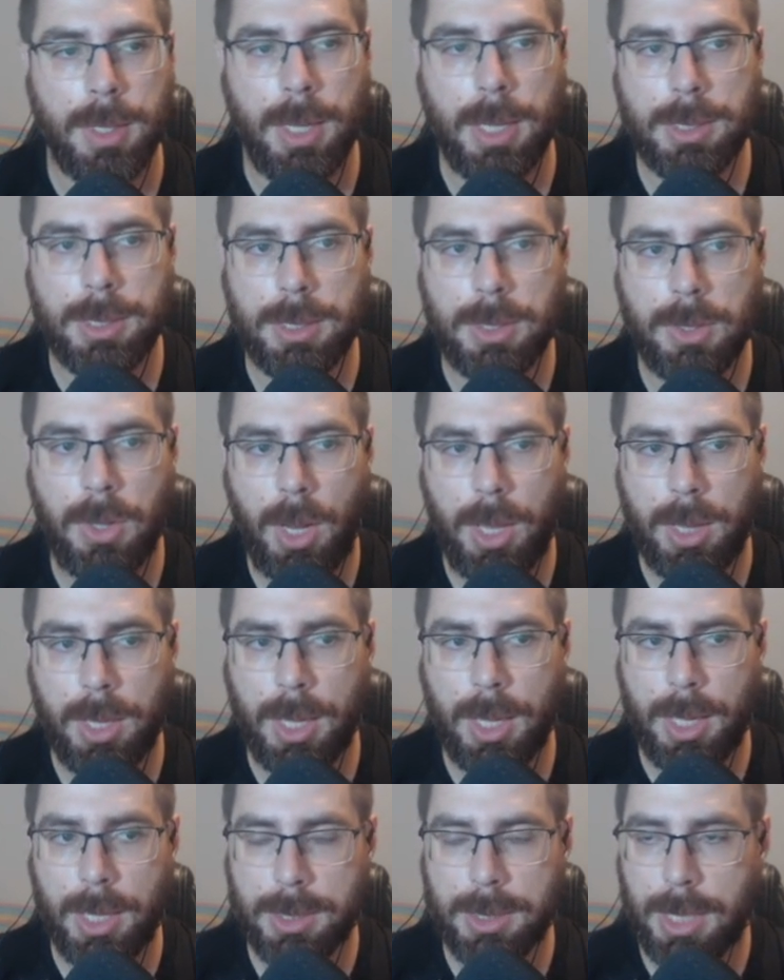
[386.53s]
Esta
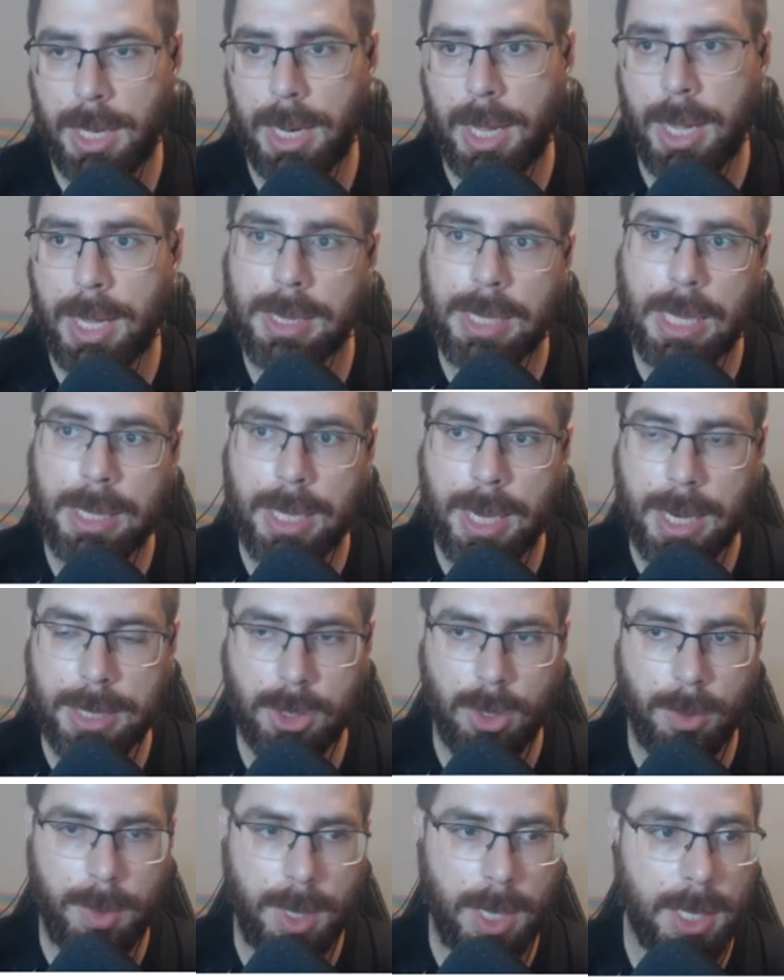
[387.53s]
señorita es la tatara
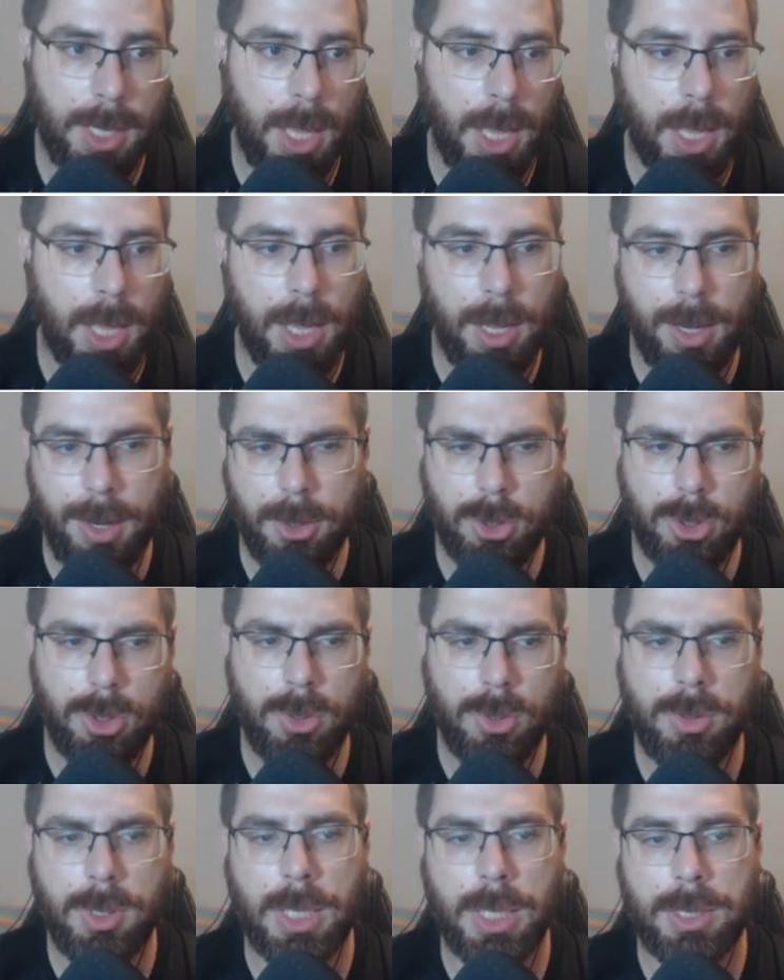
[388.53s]
sobrina de
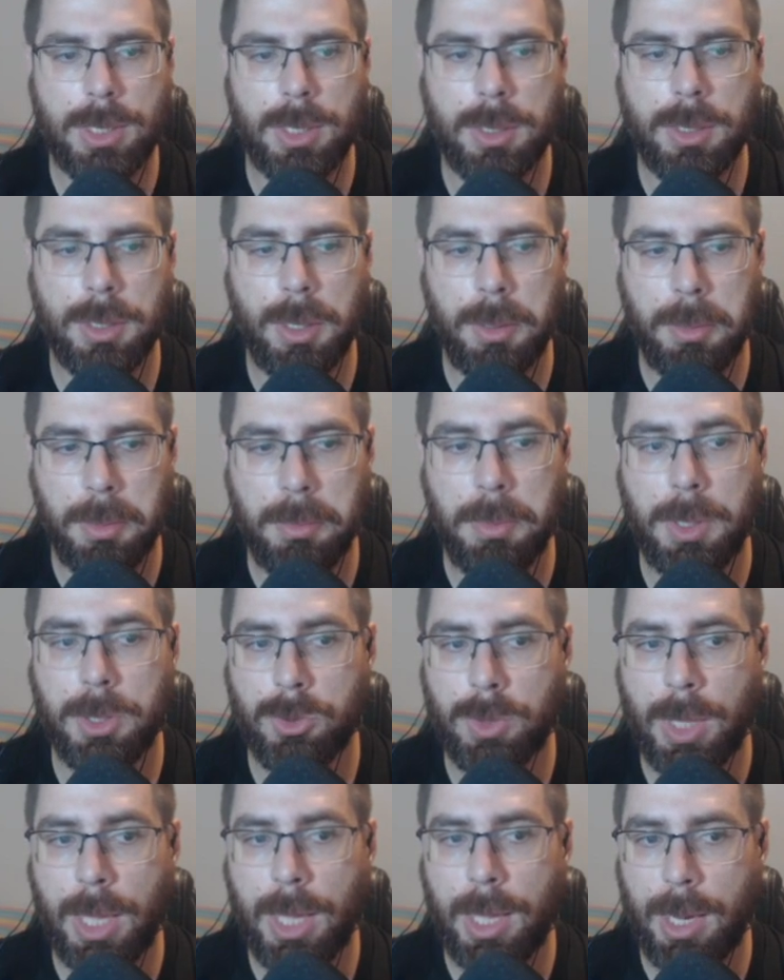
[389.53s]
Cagliostro, así que
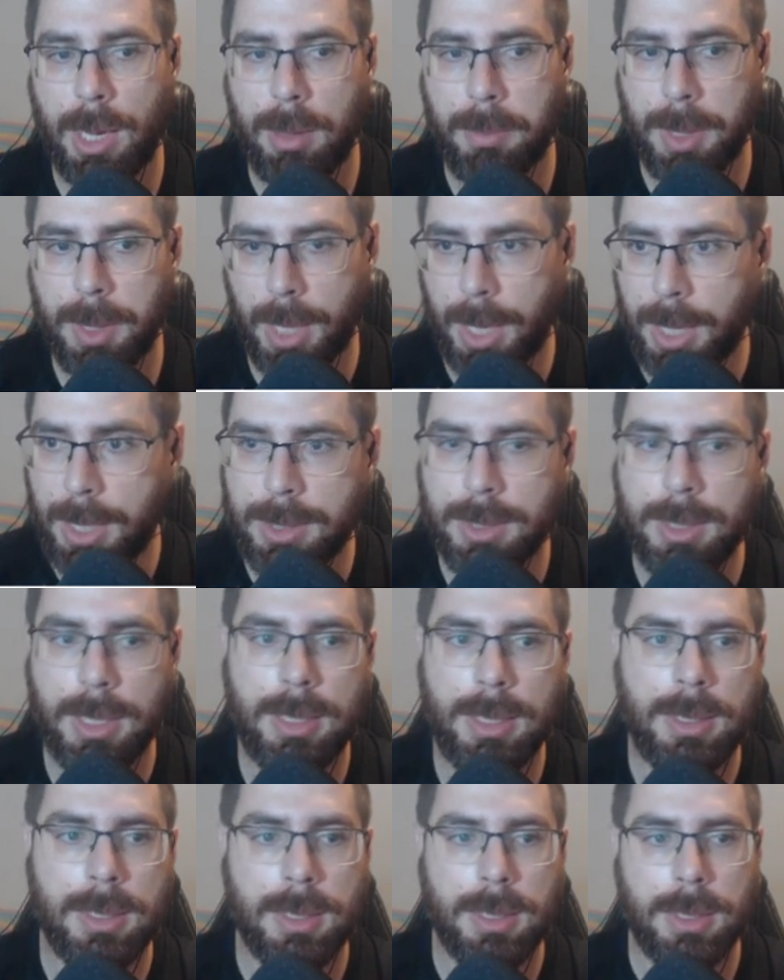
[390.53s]
es una
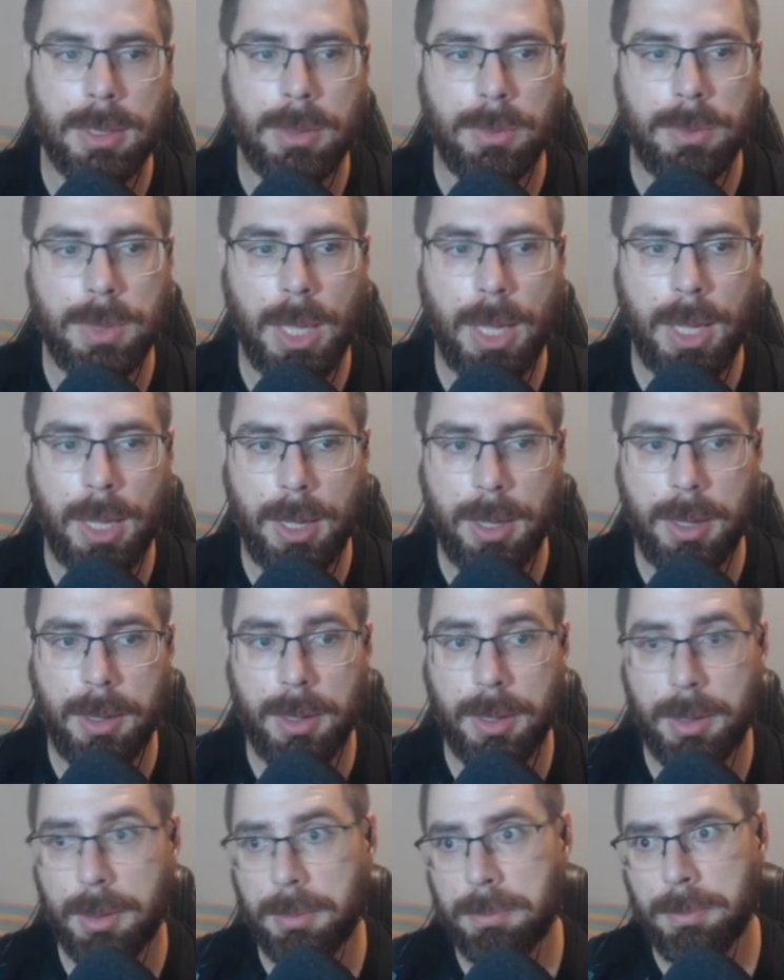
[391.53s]
elementalista,
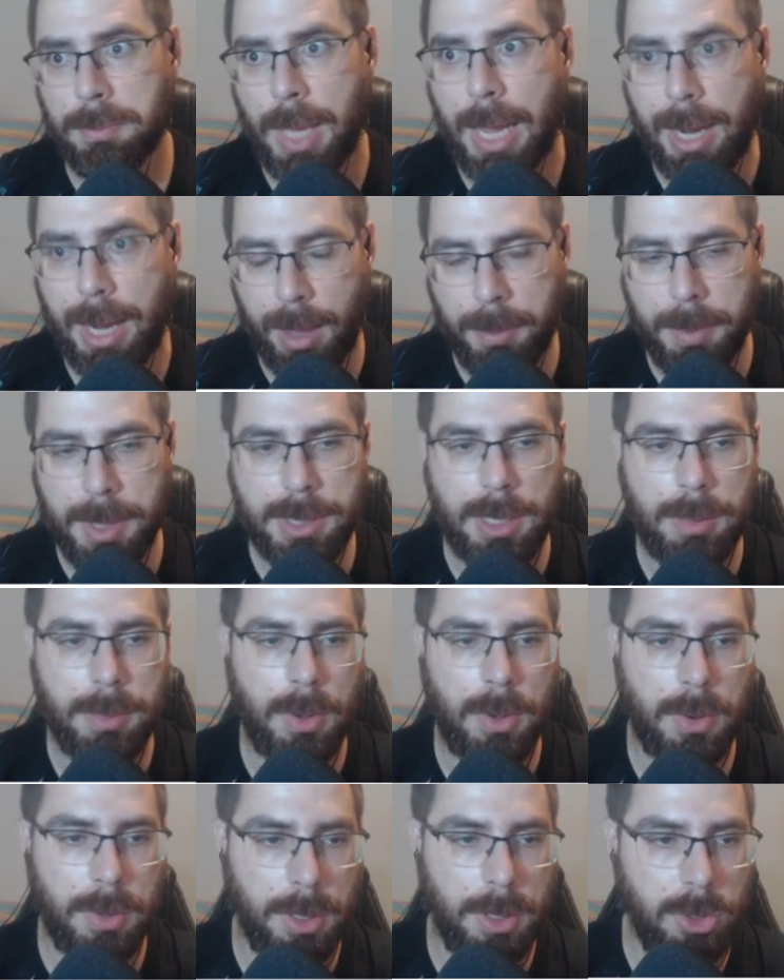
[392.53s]
una alquimista,
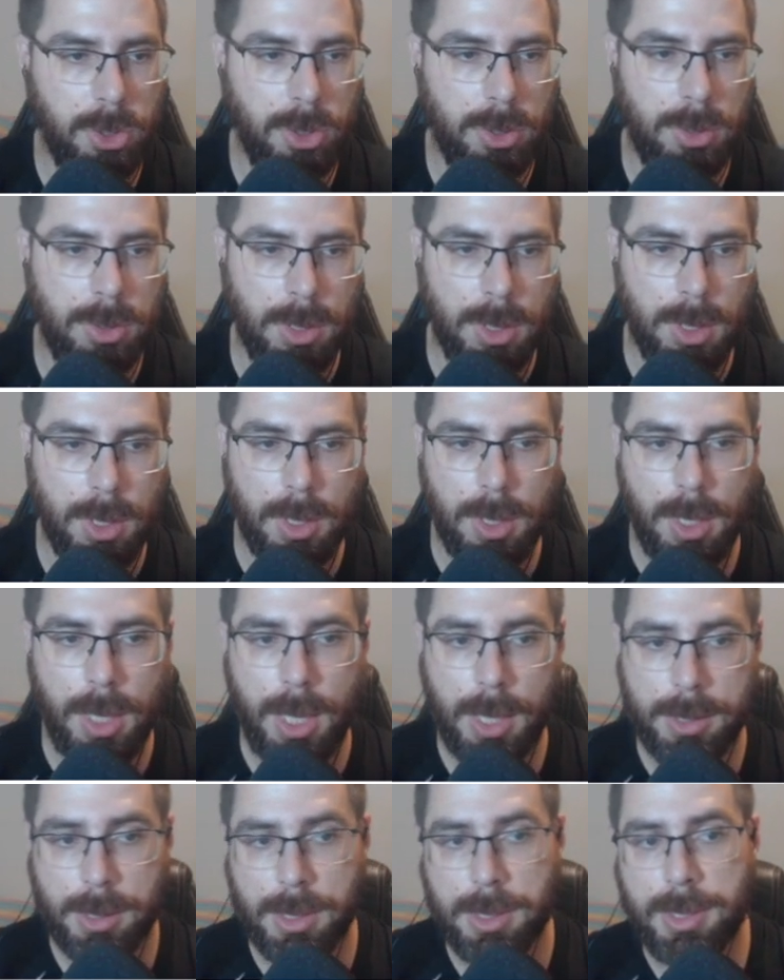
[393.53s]
mejor dicho.
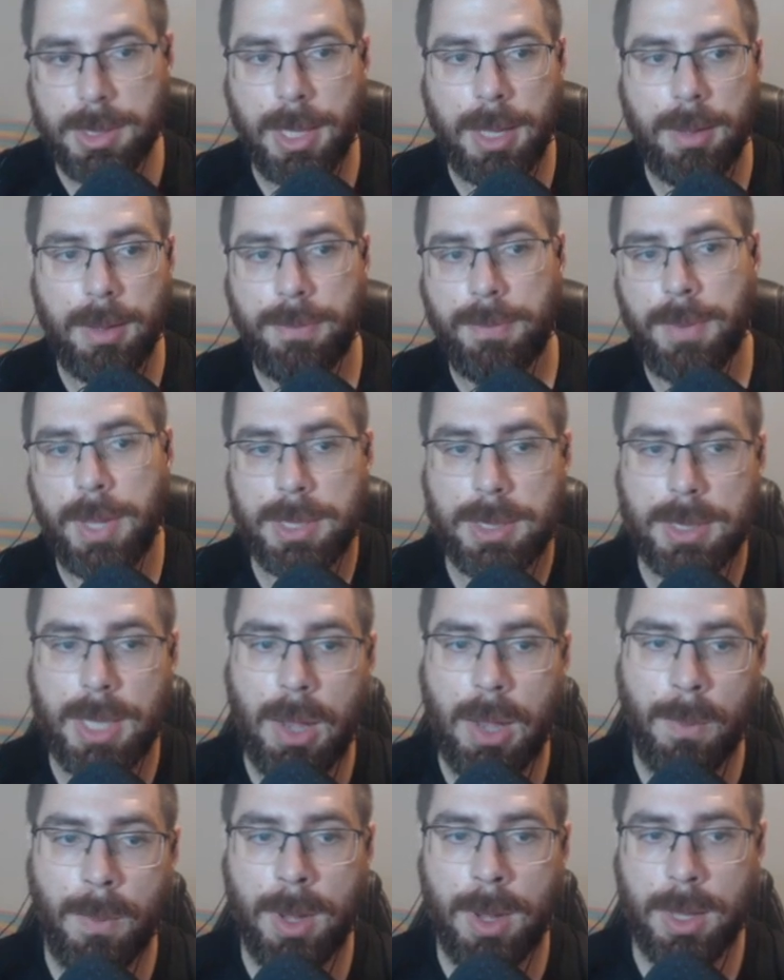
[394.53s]
Es staff, es
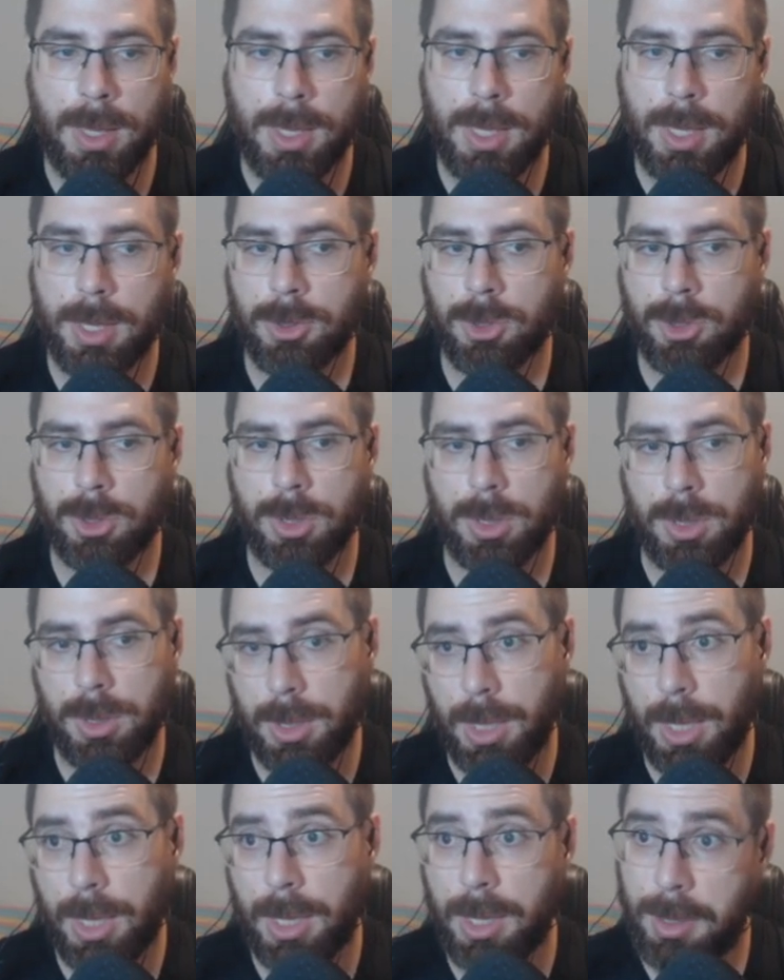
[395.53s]
agua y es
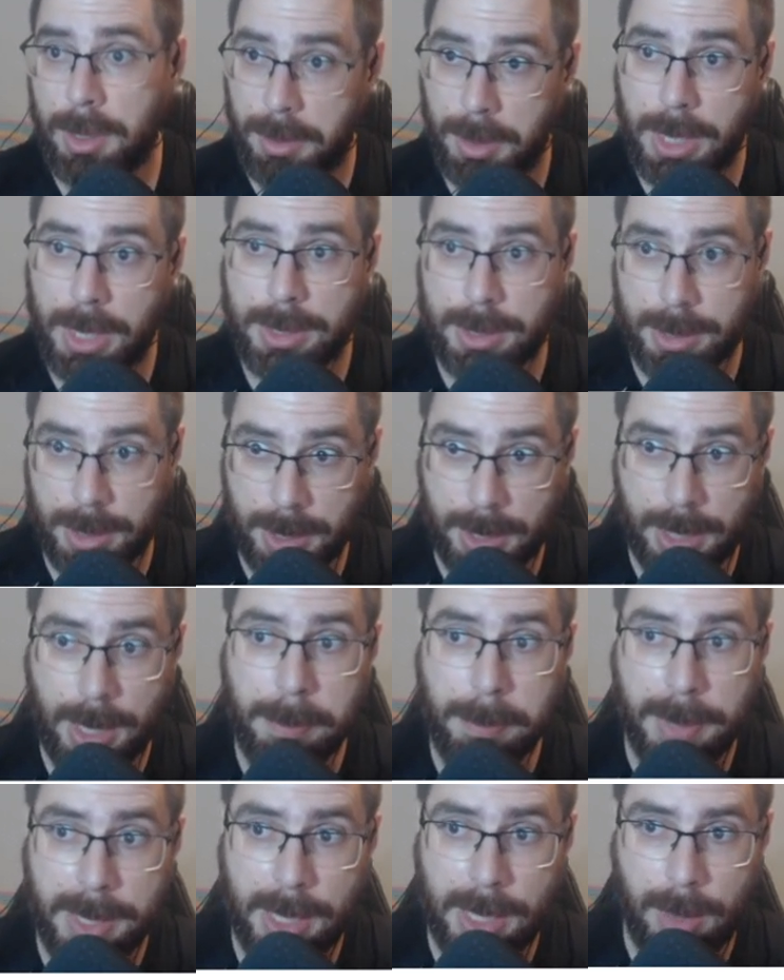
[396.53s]
de esta
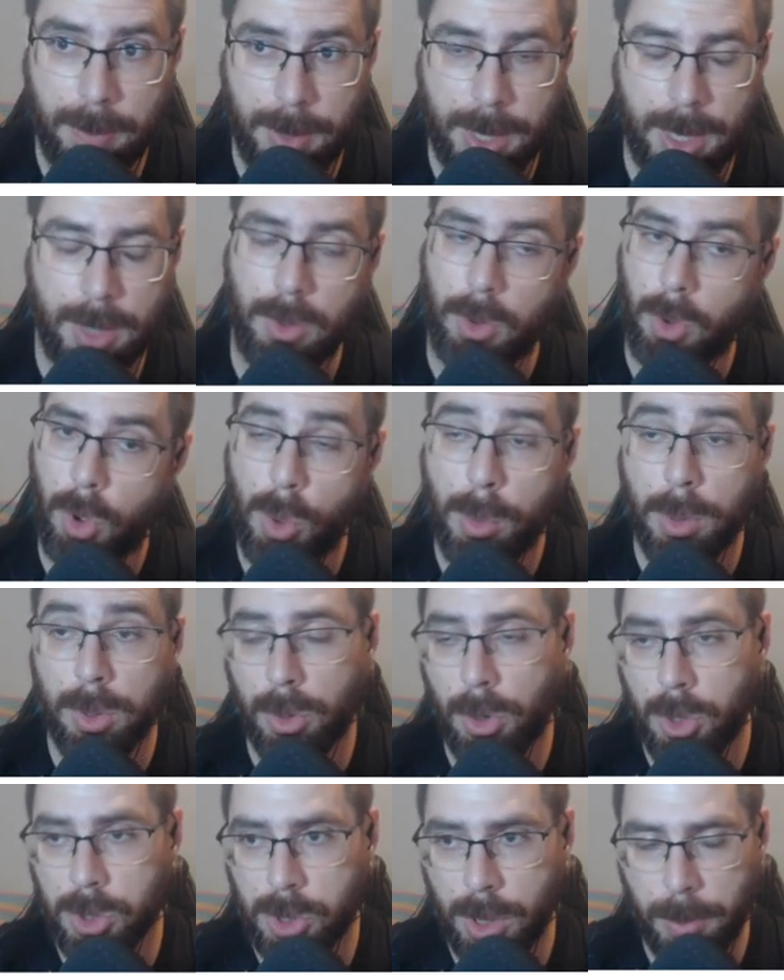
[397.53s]
campaña de verano, como
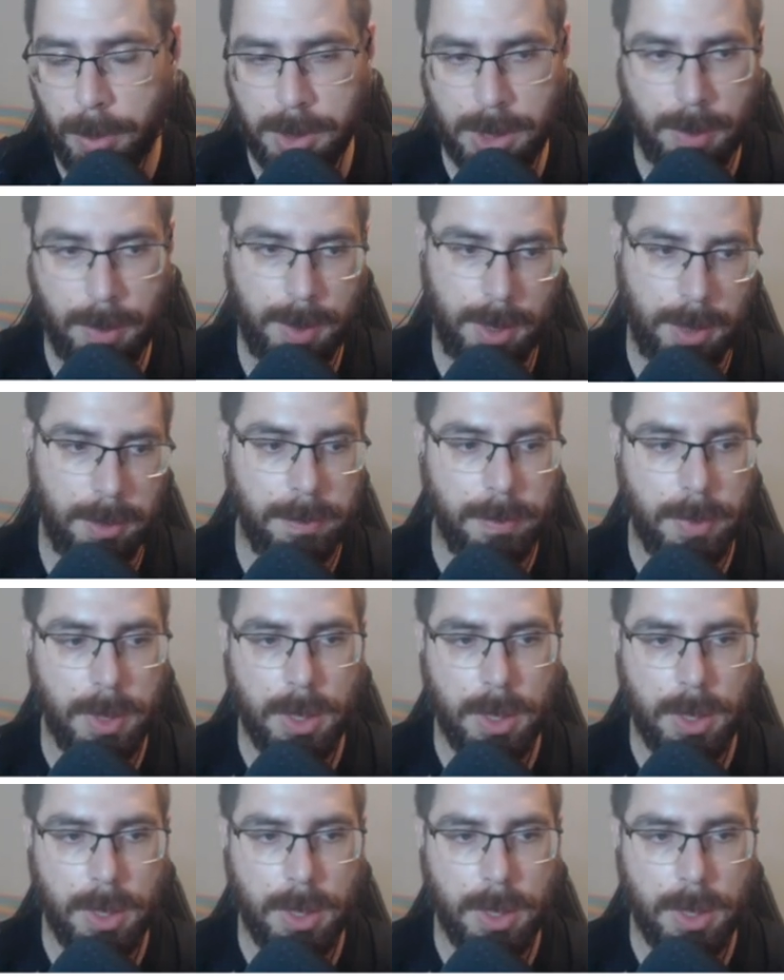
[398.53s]
todos los que vamos a ver.